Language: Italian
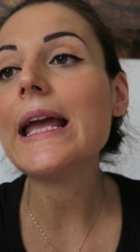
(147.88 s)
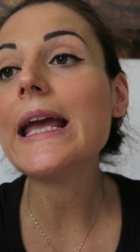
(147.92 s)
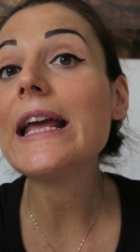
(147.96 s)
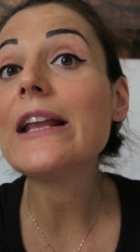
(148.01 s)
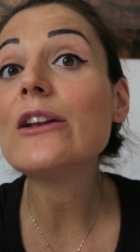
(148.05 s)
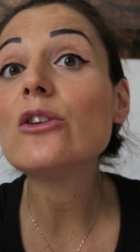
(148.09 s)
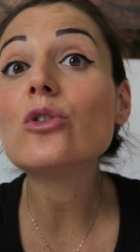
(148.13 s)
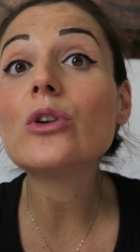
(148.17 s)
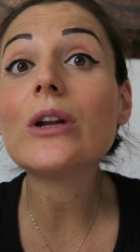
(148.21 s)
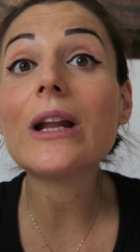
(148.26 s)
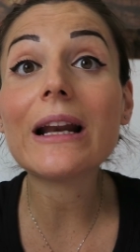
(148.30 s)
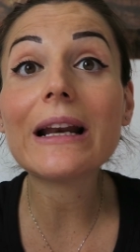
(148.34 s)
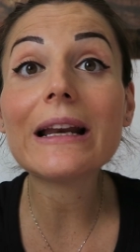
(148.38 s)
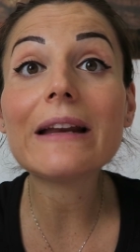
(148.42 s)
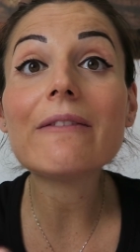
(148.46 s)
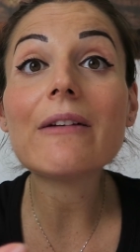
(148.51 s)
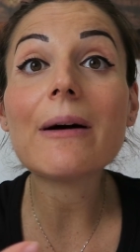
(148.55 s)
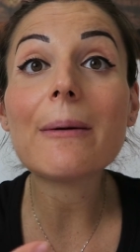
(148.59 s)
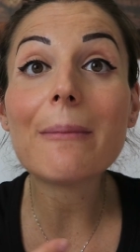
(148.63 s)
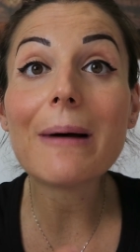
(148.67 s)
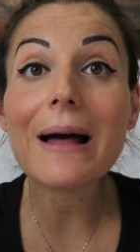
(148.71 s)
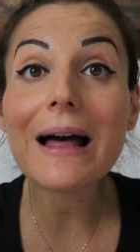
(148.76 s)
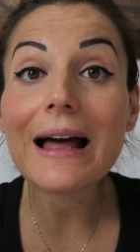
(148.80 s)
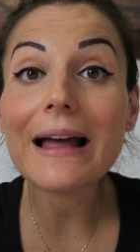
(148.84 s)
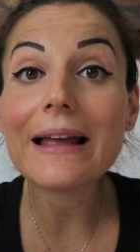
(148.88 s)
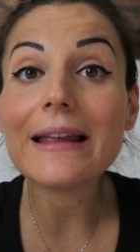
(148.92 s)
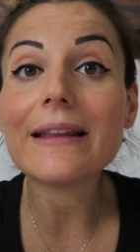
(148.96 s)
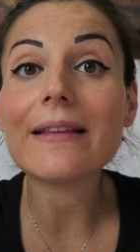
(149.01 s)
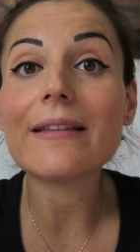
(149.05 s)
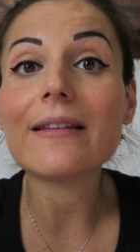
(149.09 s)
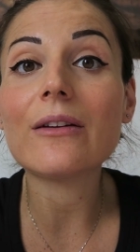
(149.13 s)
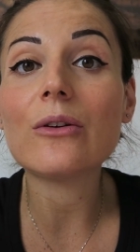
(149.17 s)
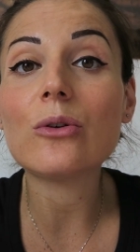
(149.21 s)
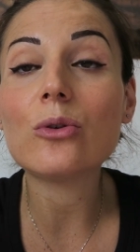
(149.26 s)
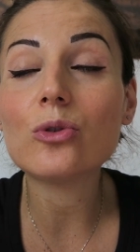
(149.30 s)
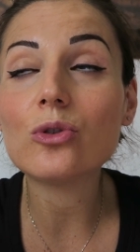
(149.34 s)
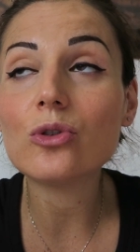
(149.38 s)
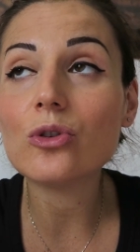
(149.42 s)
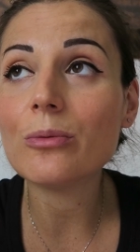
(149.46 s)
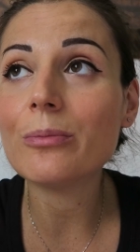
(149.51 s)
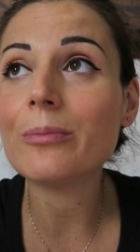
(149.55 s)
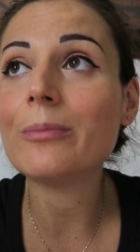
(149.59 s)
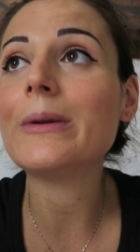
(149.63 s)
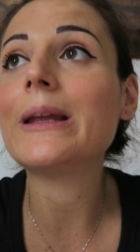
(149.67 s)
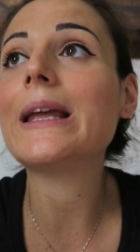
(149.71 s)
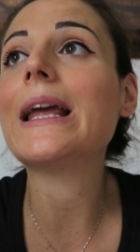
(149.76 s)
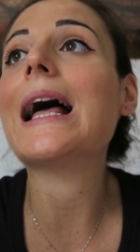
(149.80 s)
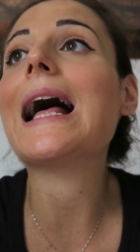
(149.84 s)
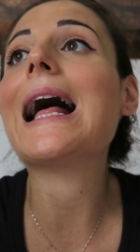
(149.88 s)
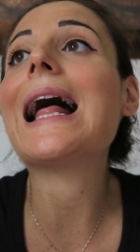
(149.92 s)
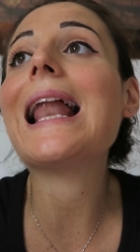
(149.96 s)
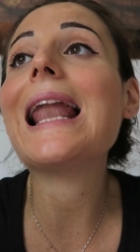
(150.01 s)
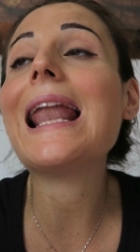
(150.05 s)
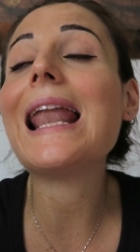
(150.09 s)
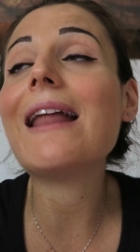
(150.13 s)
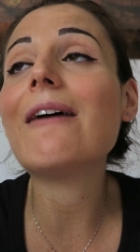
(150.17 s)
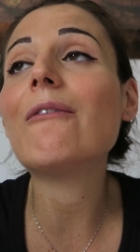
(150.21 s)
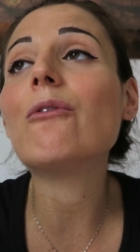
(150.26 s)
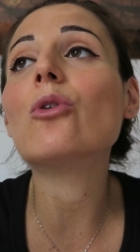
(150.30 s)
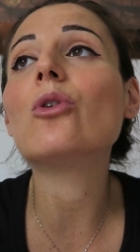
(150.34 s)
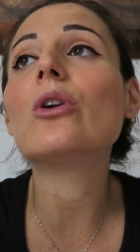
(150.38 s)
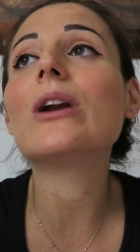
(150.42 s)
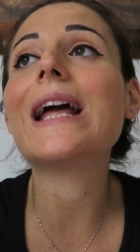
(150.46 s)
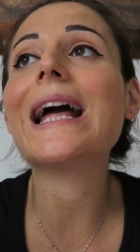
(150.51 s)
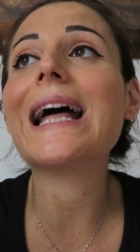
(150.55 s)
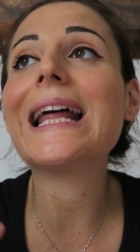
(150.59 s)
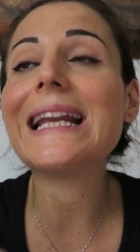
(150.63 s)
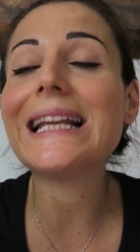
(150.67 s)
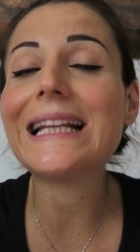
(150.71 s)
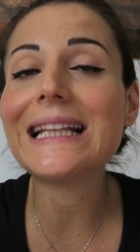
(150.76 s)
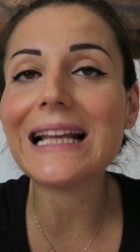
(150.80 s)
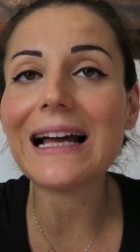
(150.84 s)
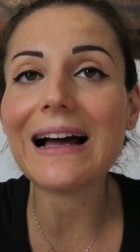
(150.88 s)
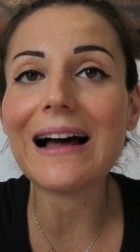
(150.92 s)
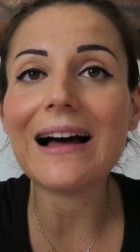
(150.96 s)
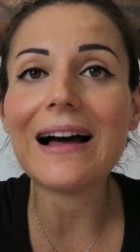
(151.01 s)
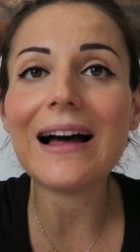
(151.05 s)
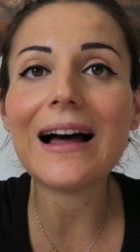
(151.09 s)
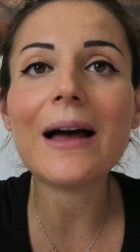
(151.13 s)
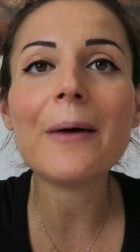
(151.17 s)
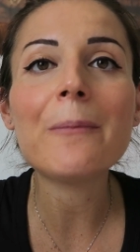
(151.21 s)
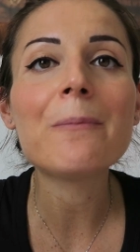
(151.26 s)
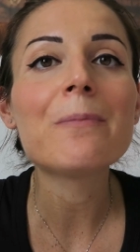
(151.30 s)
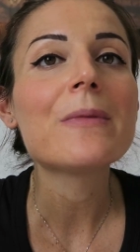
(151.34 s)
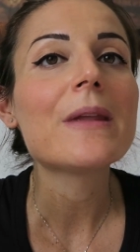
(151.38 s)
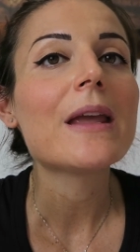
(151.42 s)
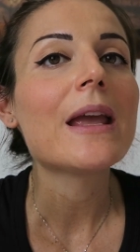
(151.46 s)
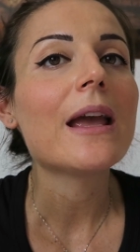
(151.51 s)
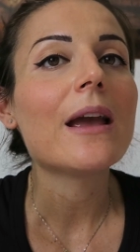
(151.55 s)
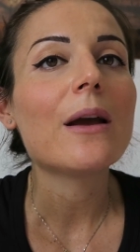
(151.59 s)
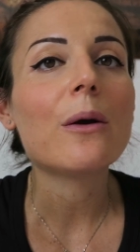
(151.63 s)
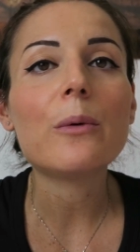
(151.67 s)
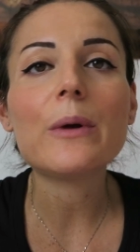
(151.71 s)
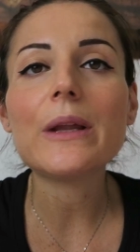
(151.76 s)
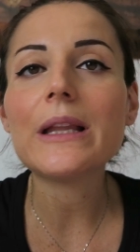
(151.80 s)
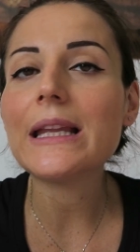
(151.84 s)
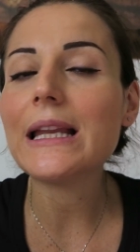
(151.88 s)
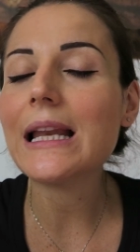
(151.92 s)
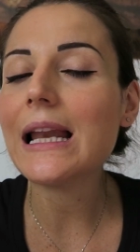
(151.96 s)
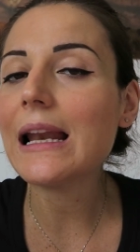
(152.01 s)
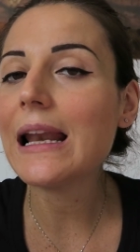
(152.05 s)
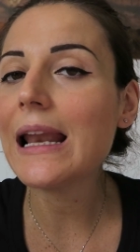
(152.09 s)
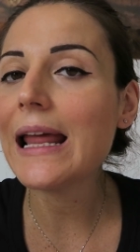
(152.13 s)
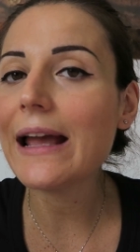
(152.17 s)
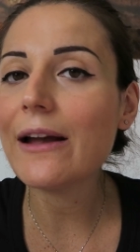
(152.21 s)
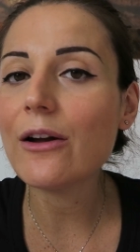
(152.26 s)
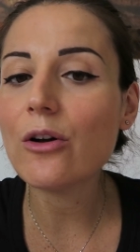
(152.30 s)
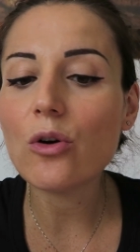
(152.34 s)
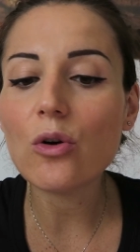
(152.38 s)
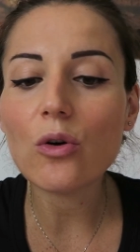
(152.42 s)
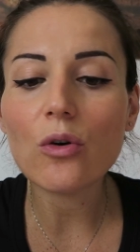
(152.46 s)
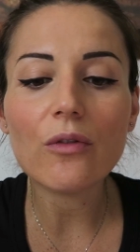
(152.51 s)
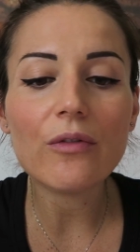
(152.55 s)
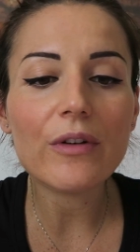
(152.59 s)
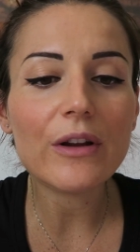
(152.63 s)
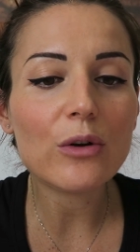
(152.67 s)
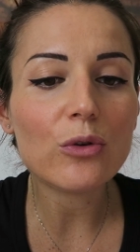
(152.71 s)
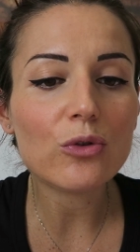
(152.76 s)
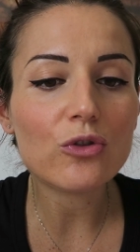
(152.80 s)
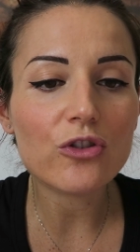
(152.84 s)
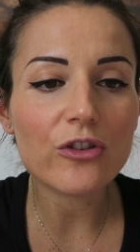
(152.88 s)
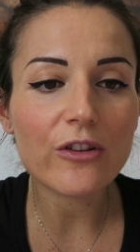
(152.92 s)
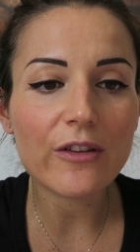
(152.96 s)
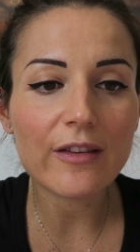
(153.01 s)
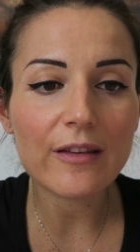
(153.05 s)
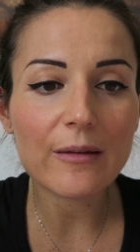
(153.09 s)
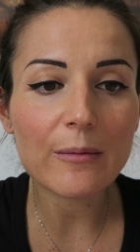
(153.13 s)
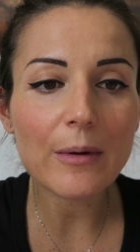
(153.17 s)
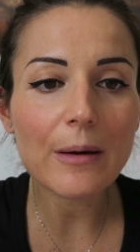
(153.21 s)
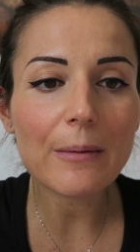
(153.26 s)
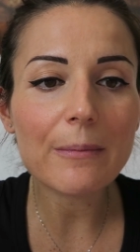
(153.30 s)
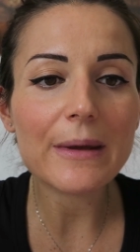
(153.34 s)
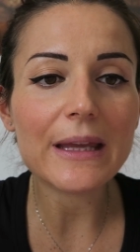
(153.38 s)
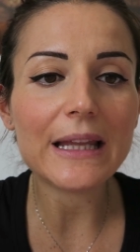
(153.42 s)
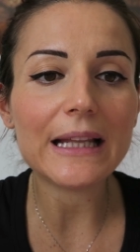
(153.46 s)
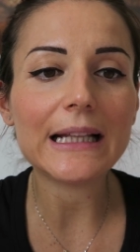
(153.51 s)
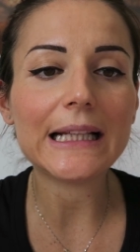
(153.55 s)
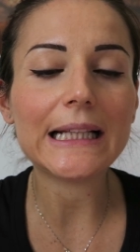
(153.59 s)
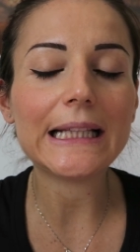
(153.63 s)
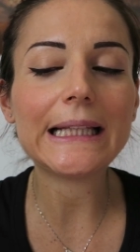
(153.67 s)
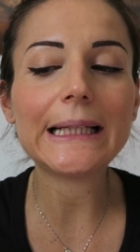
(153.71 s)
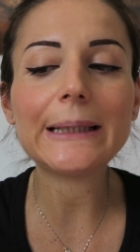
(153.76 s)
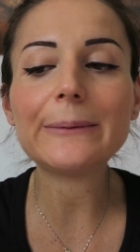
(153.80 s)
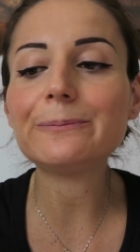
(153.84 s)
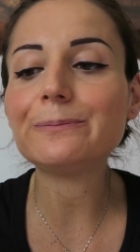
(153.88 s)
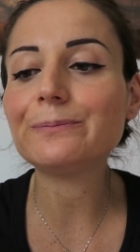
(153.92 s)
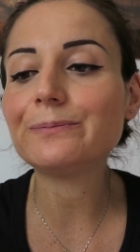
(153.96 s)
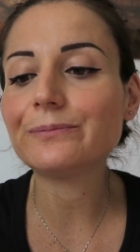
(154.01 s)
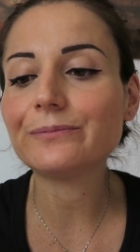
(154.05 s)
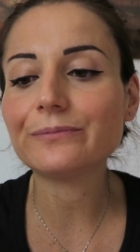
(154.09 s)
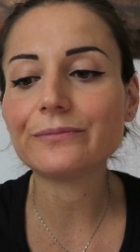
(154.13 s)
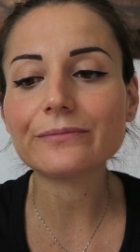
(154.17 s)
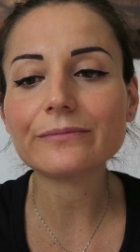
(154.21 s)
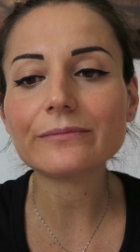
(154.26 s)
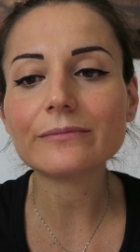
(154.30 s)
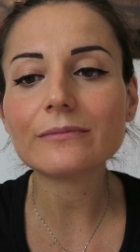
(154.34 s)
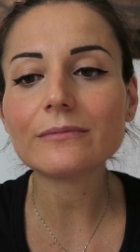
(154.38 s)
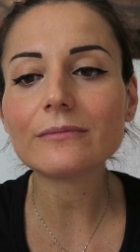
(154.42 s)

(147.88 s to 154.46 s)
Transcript: e non arriva mai secondo me alla volgarità quindi la leggo velocissimamente